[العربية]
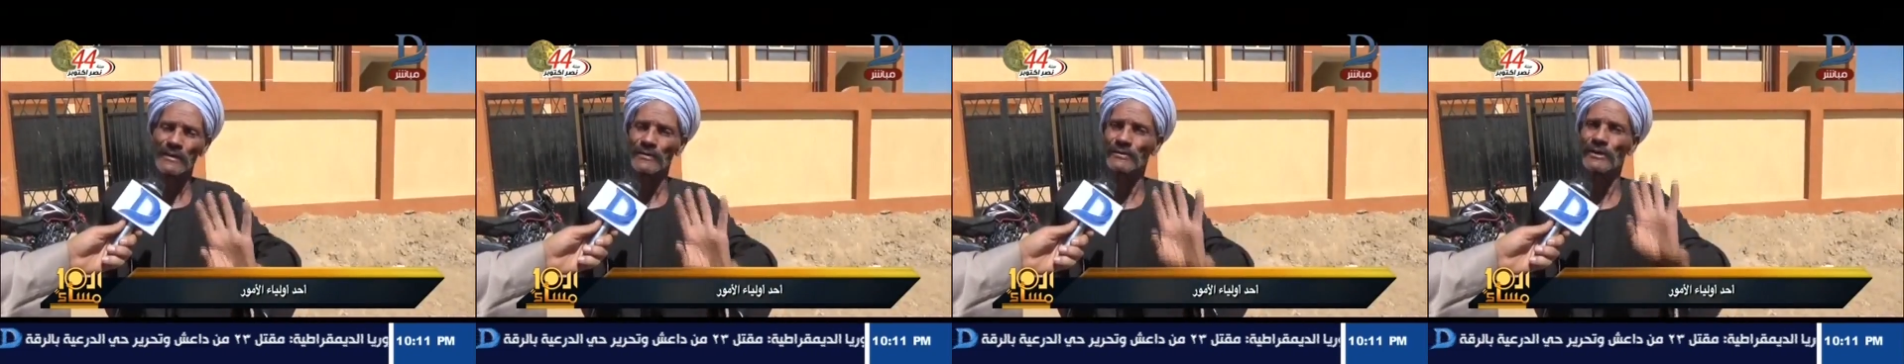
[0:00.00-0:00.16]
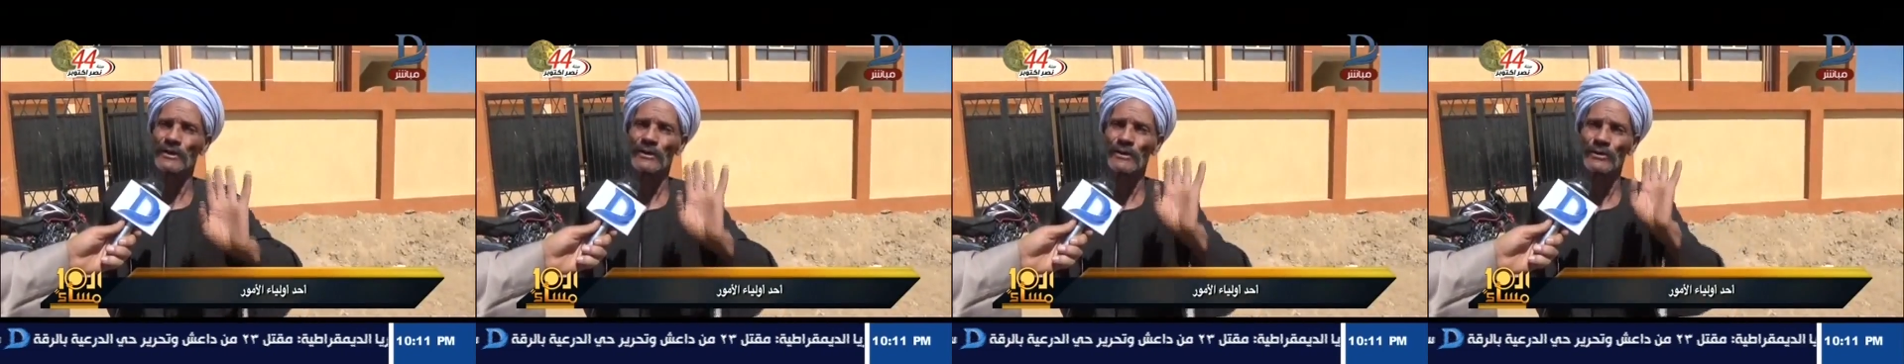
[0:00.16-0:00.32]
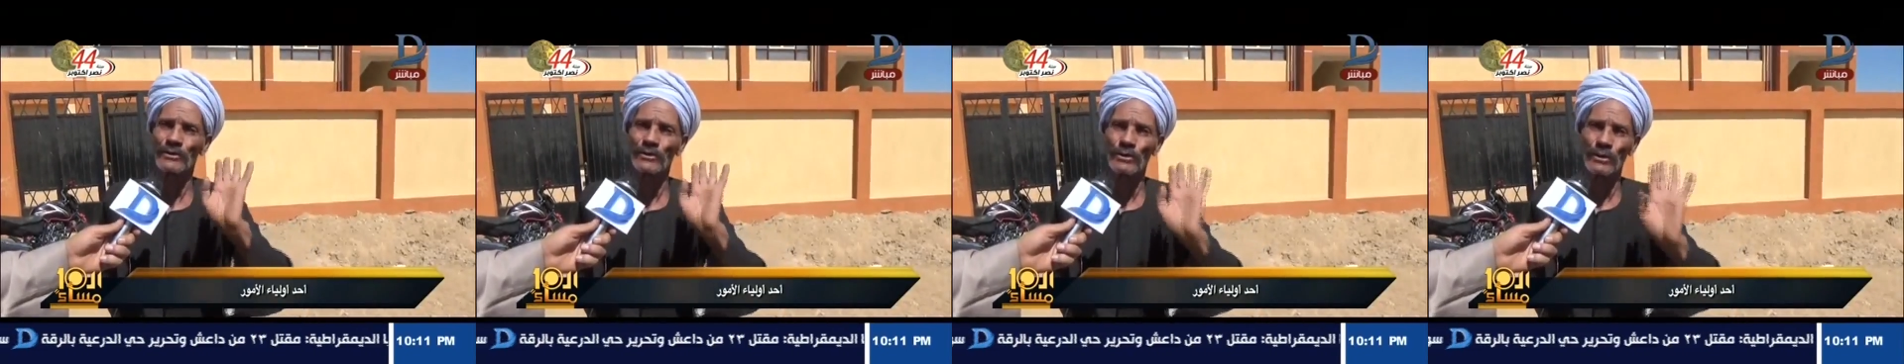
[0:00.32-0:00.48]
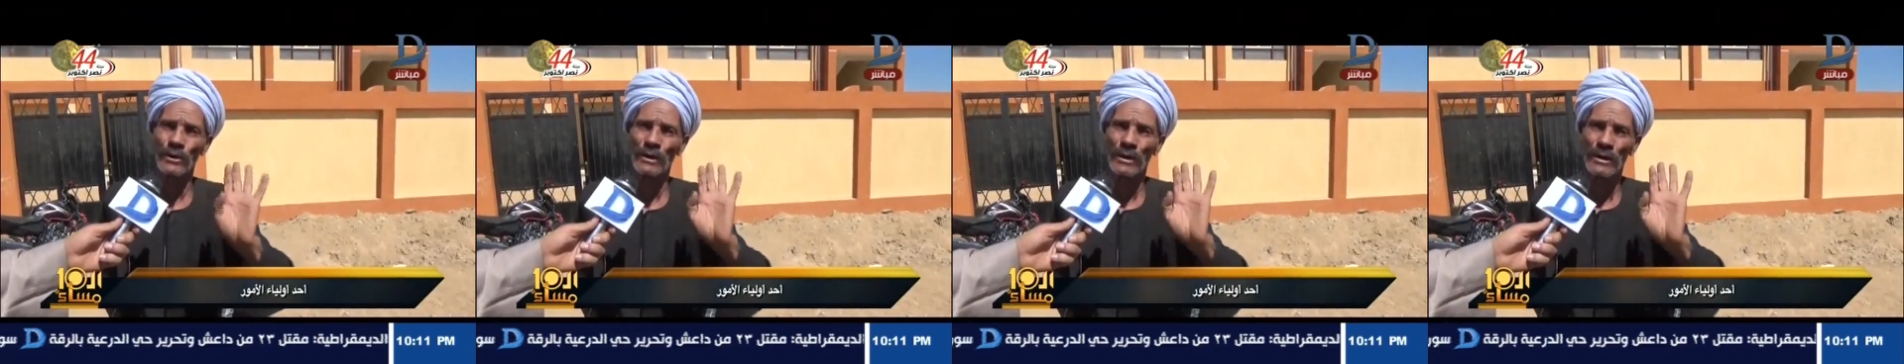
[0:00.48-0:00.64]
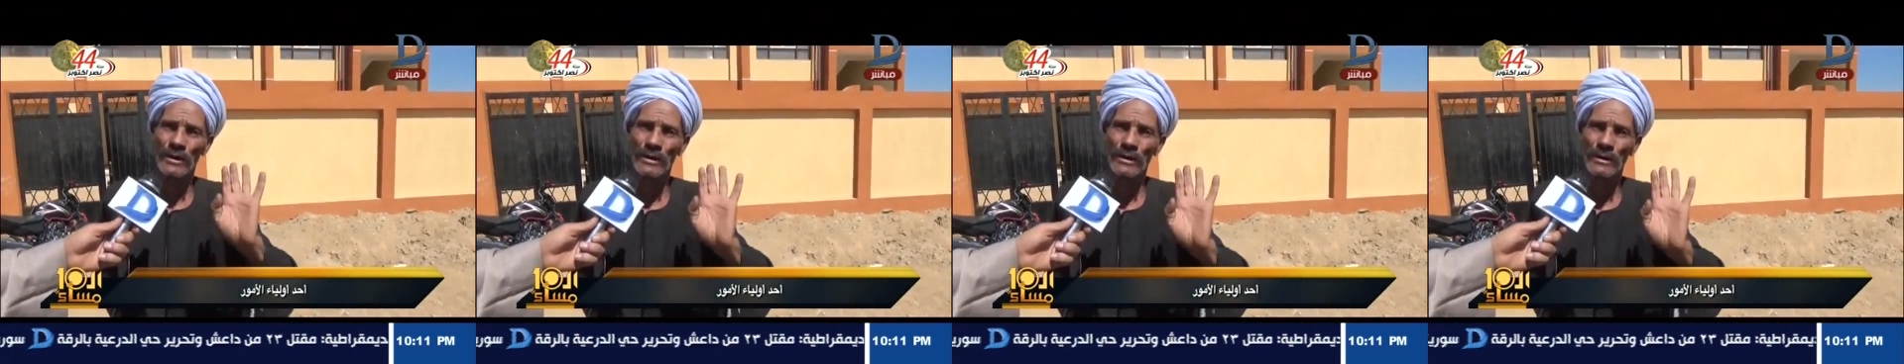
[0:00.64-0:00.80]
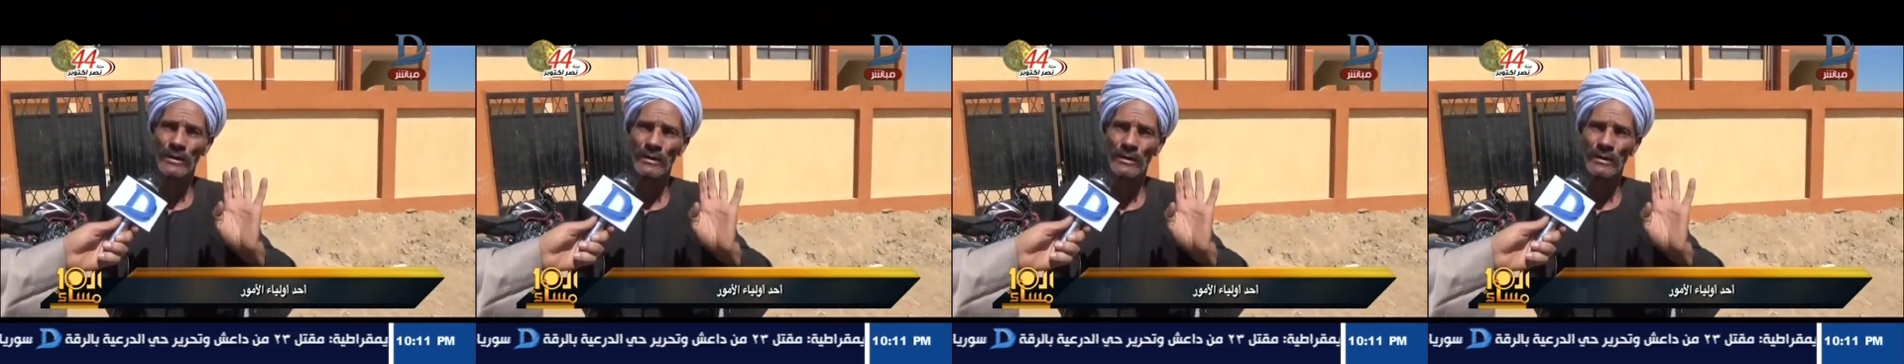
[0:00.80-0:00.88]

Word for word: يدرسوه